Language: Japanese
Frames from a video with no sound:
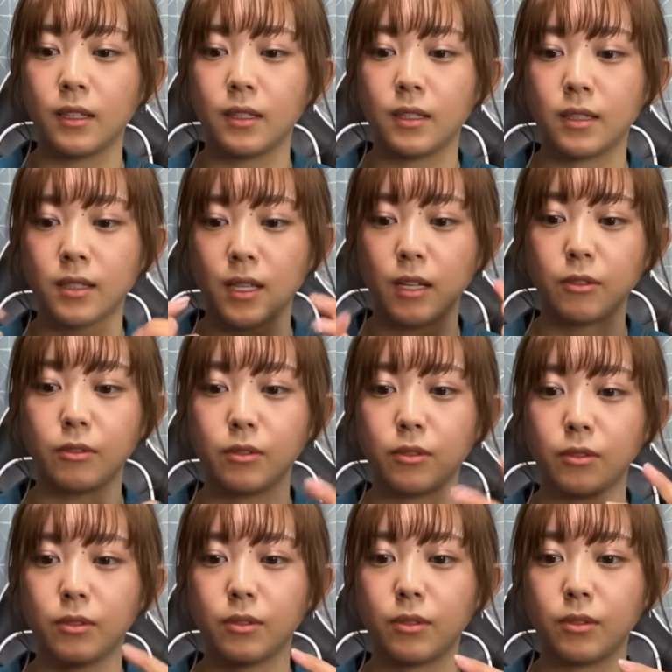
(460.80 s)
使
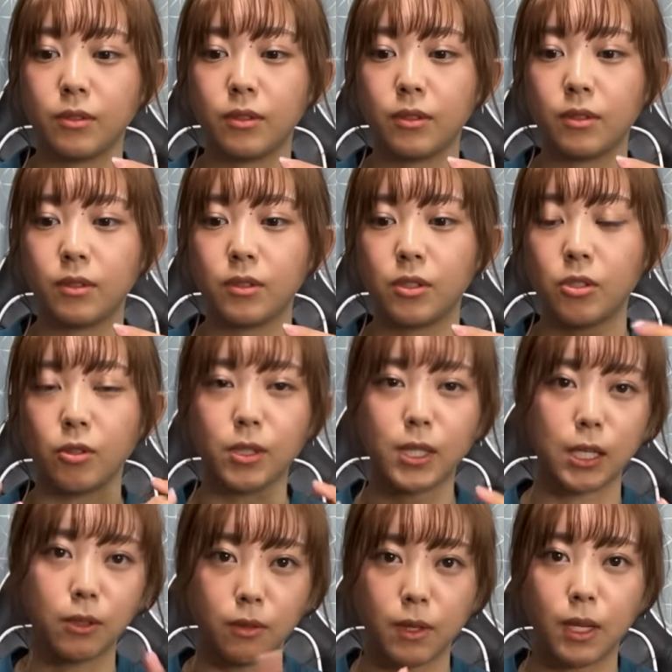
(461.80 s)
う所
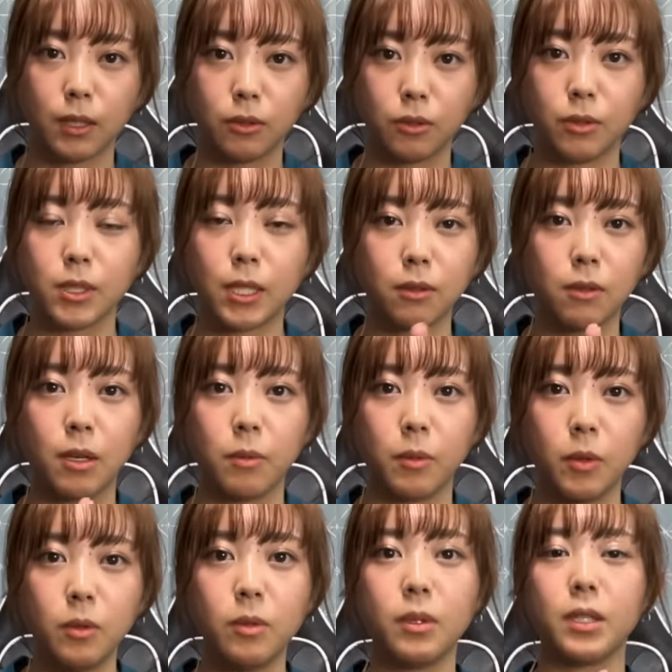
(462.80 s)
作とか動作とかも
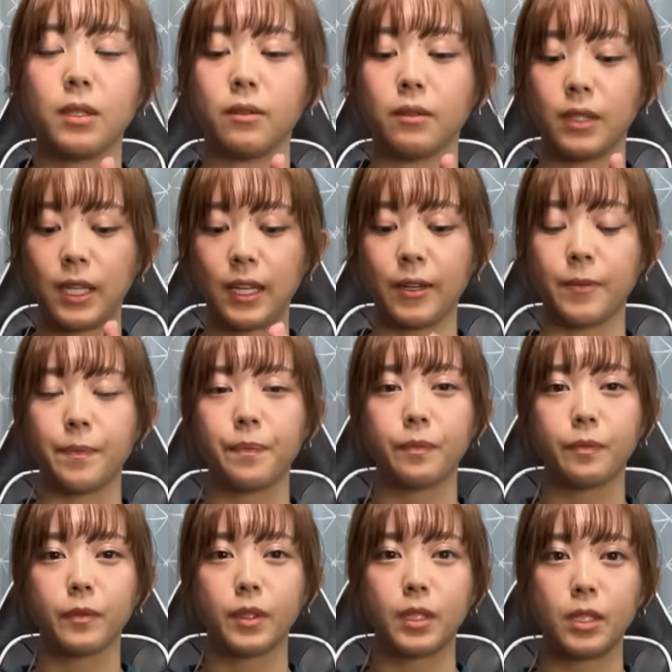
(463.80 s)
多いので
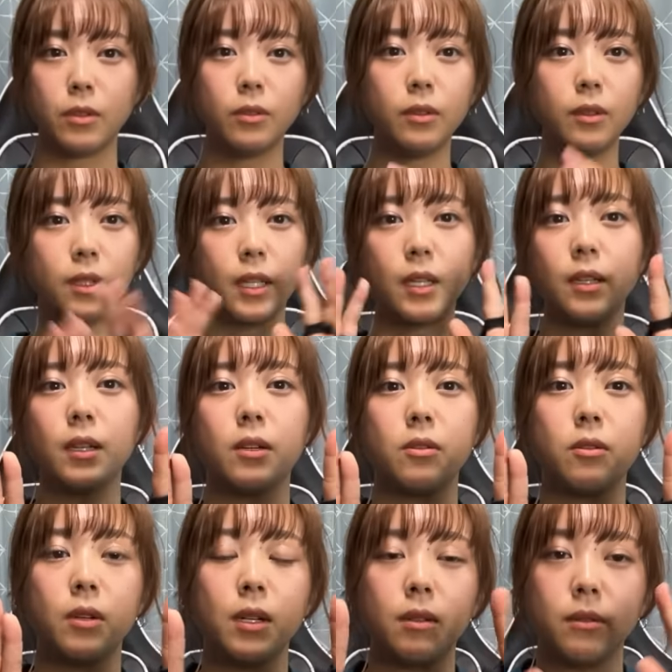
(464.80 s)
基本的には
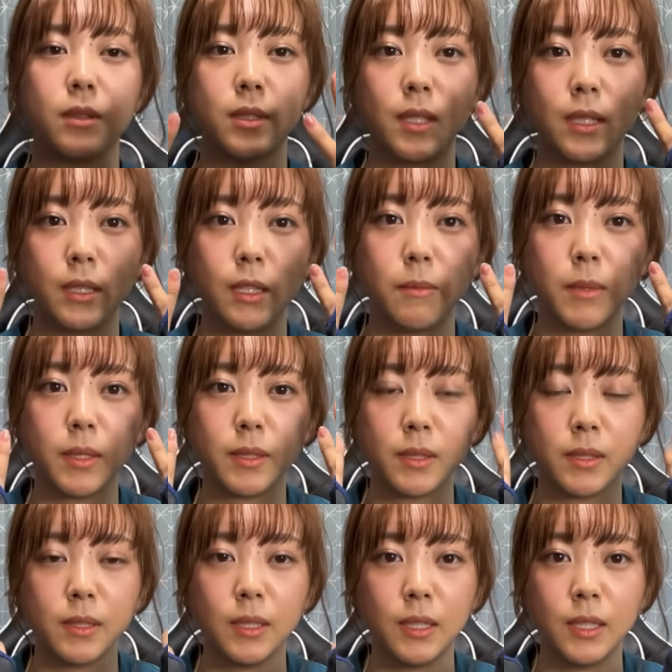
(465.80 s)
これを使ってま
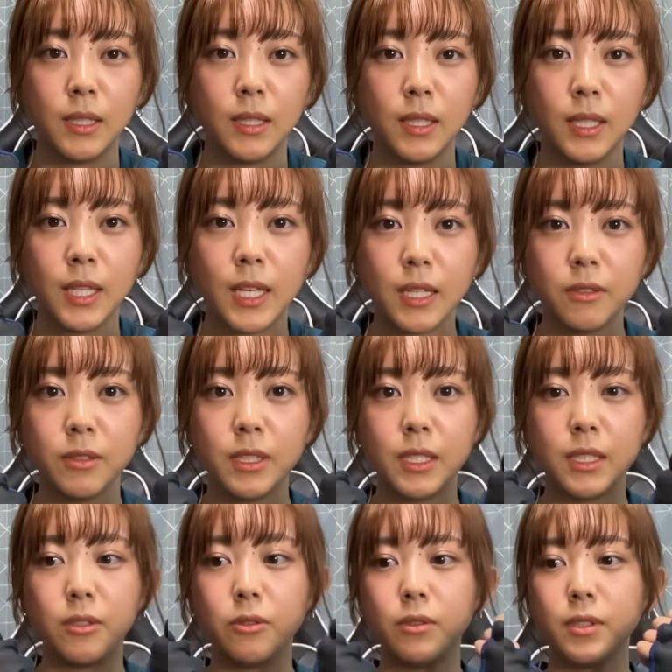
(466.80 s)
すで逆
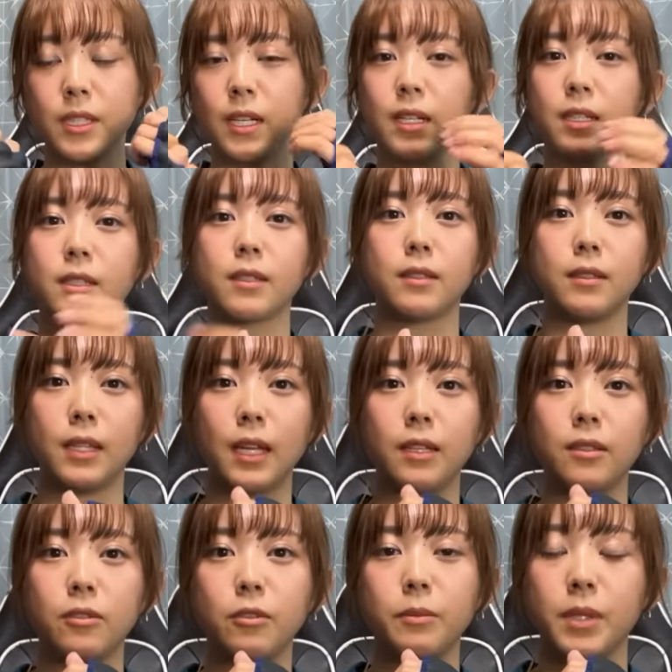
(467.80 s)
に動作が少な
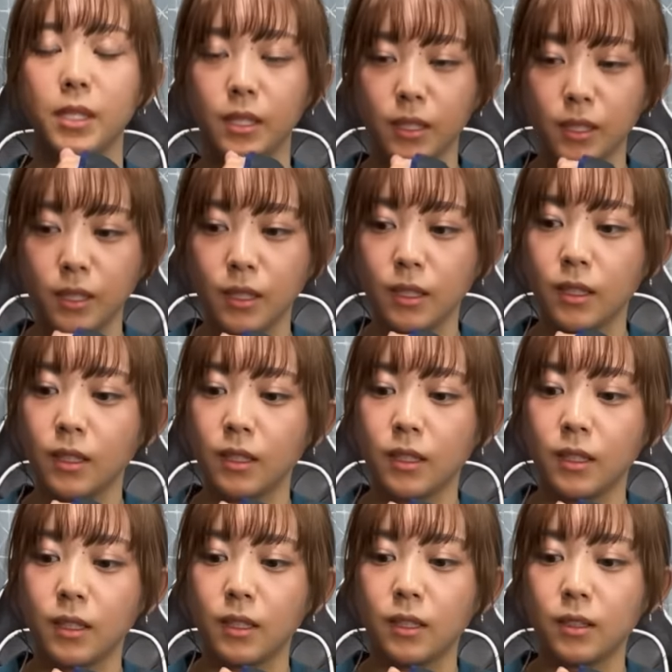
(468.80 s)
い海
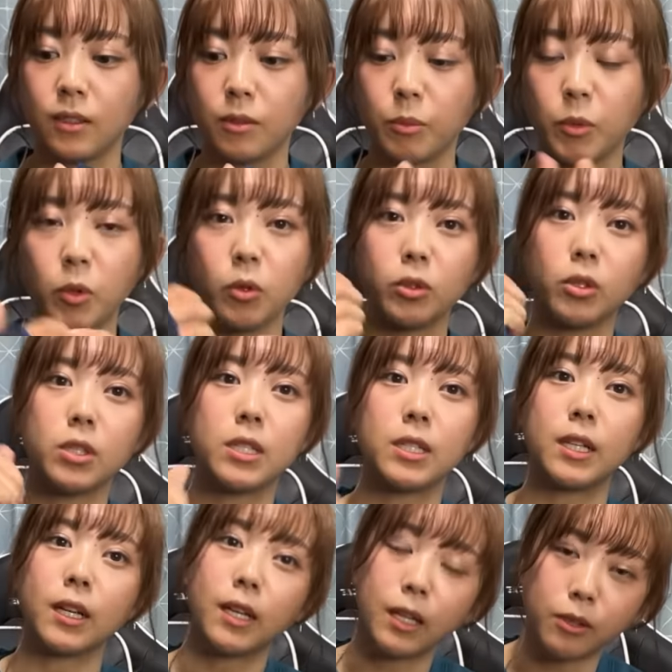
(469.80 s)
もう落とす
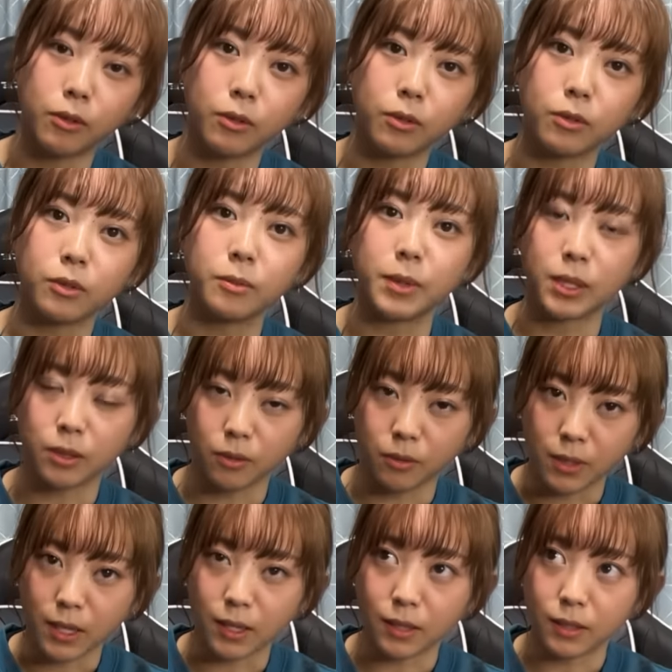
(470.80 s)
だけの海と
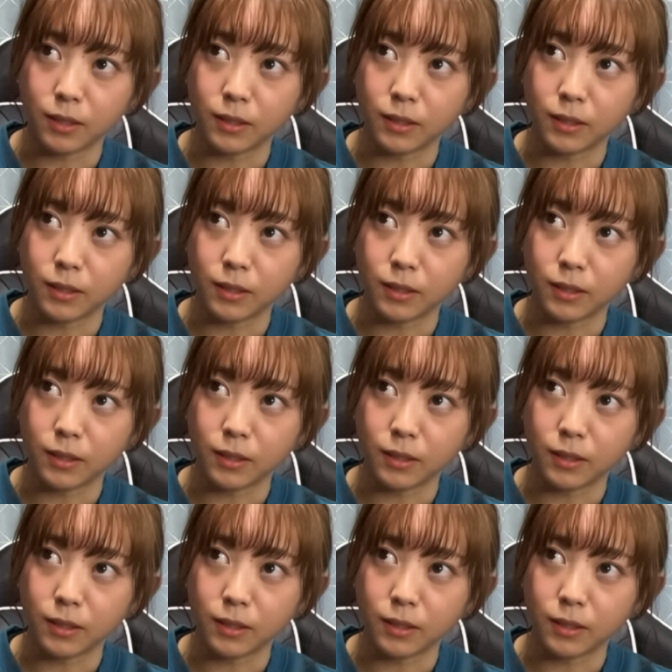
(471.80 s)
か